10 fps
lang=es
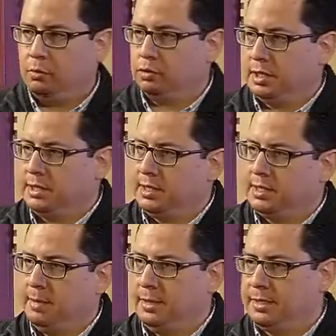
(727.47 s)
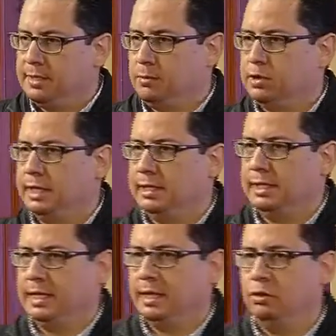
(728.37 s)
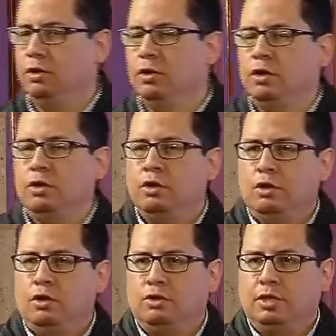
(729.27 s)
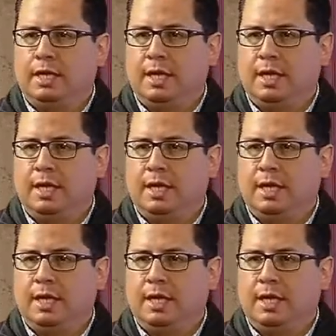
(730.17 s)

como ustedes ya saben, estamos alternando los